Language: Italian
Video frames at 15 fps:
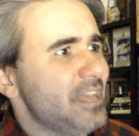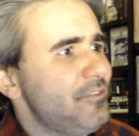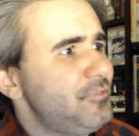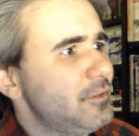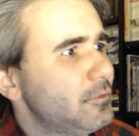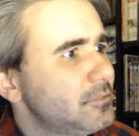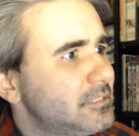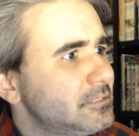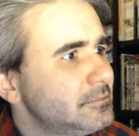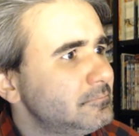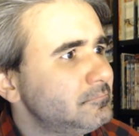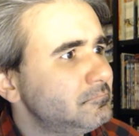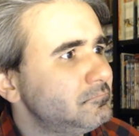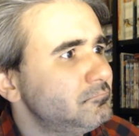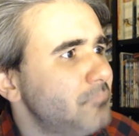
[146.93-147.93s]
Sephiroth.
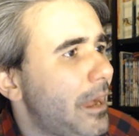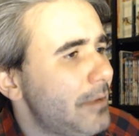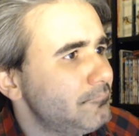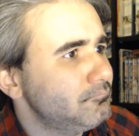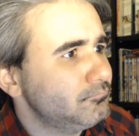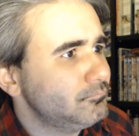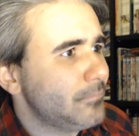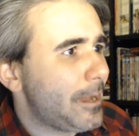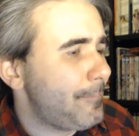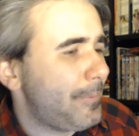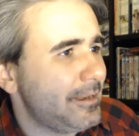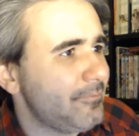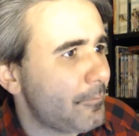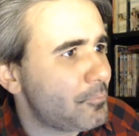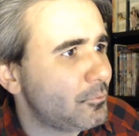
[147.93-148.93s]
Ma
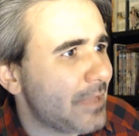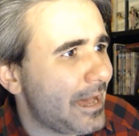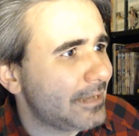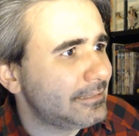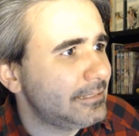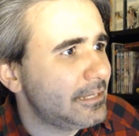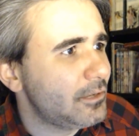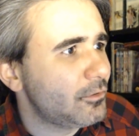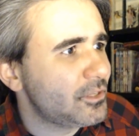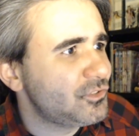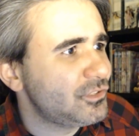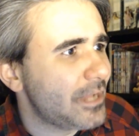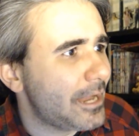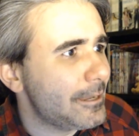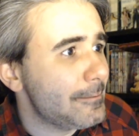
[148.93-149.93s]
appariva più tardi
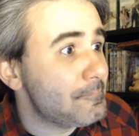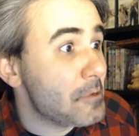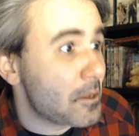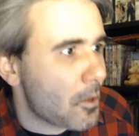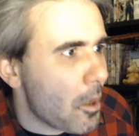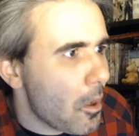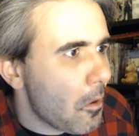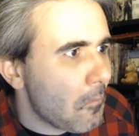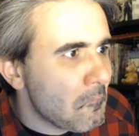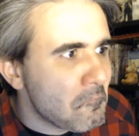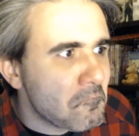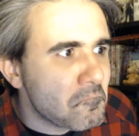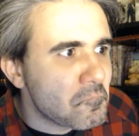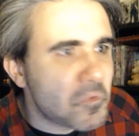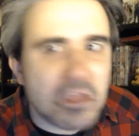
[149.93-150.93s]
nell'originale, però...
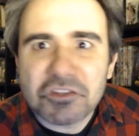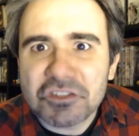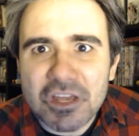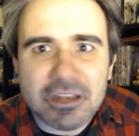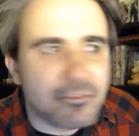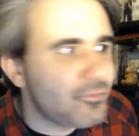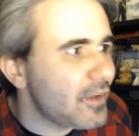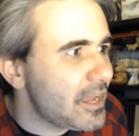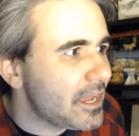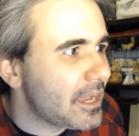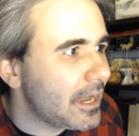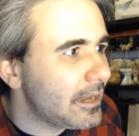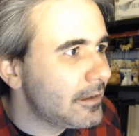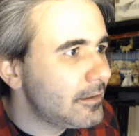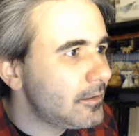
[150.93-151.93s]
Chi se ne
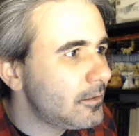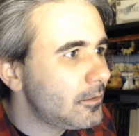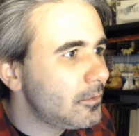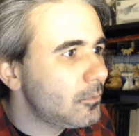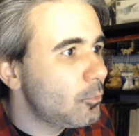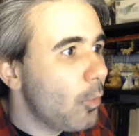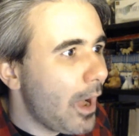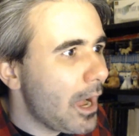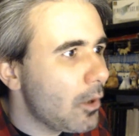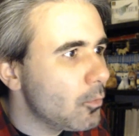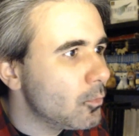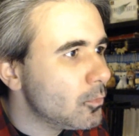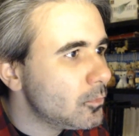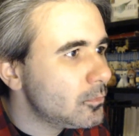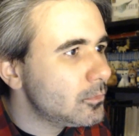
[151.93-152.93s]
frega?
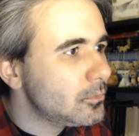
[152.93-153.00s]
Wow!